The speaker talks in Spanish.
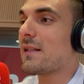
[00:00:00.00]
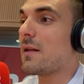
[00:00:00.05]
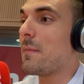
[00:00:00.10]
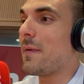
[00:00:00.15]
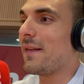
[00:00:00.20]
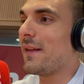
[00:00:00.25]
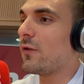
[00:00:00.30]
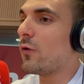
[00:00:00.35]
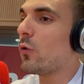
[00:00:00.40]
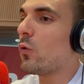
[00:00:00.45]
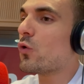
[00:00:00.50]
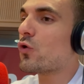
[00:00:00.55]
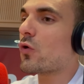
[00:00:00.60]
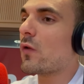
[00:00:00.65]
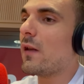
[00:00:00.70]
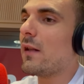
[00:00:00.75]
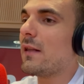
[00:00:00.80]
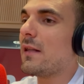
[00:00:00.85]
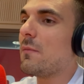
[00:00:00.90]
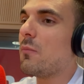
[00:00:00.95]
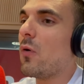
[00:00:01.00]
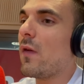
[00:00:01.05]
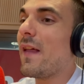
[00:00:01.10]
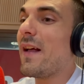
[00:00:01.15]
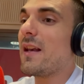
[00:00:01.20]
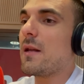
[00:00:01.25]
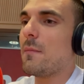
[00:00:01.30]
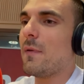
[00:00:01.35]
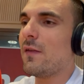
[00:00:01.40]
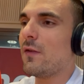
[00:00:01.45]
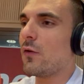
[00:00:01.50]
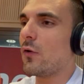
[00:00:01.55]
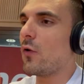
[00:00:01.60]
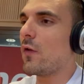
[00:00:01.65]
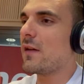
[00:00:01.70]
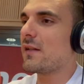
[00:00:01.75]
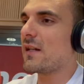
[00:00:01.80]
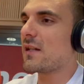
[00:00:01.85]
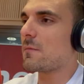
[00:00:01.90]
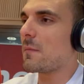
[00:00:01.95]
dependiendo incluso del tipo de alimento, ¿no?
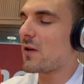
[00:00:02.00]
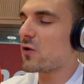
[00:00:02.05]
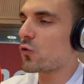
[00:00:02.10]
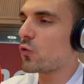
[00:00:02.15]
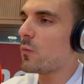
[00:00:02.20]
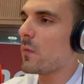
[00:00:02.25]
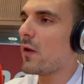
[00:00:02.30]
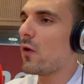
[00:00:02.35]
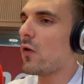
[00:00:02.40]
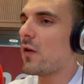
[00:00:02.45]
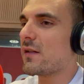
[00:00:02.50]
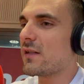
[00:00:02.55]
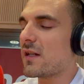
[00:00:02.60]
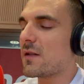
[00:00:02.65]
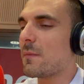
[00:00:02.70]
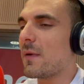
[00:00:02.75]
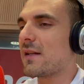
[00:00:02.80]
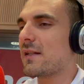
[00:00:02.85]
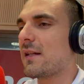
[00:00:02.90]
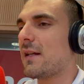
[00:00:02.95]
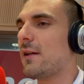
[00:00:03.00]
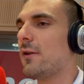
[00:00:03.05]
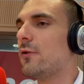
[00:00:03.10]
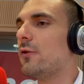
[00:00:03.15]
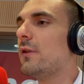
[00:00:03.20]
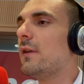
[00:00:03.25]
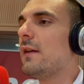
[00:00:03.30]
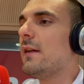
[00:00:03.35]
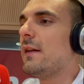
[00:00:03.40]
De si es más húmedo, de si es más seco.